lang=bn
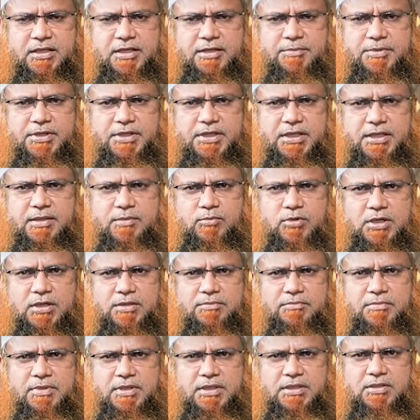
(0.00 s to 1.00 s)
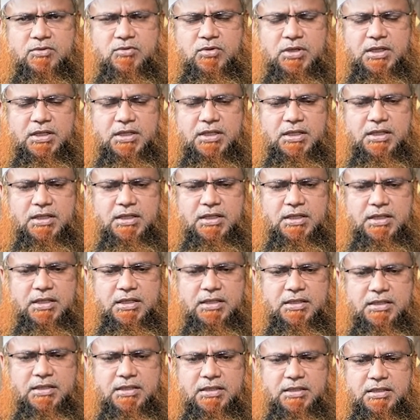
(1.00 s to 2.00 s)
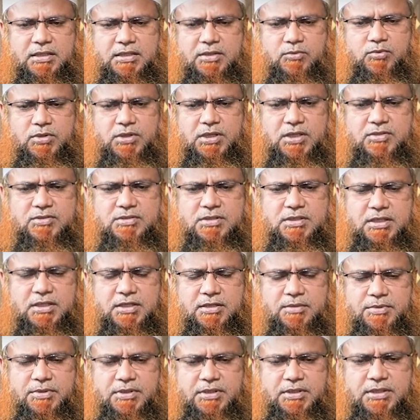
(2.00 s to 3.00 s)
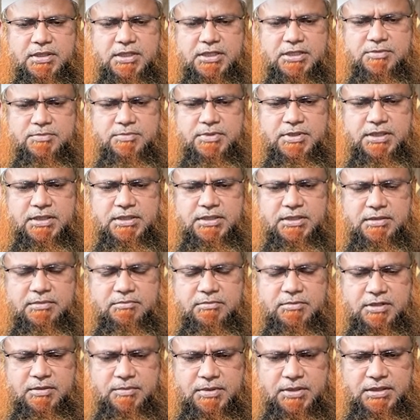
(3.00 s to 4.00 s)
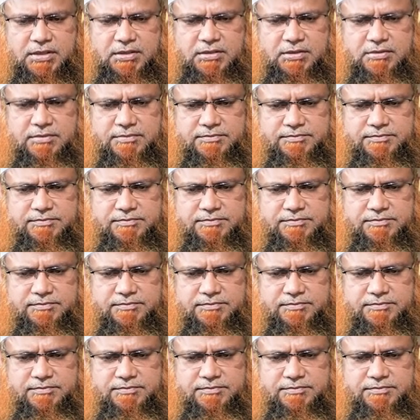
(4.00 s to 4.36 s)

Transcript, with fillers: নবীন মোহাম্মদ ওয়ালা আলিহি ও আসহাবিহি আজমাইন আম্মাবাদ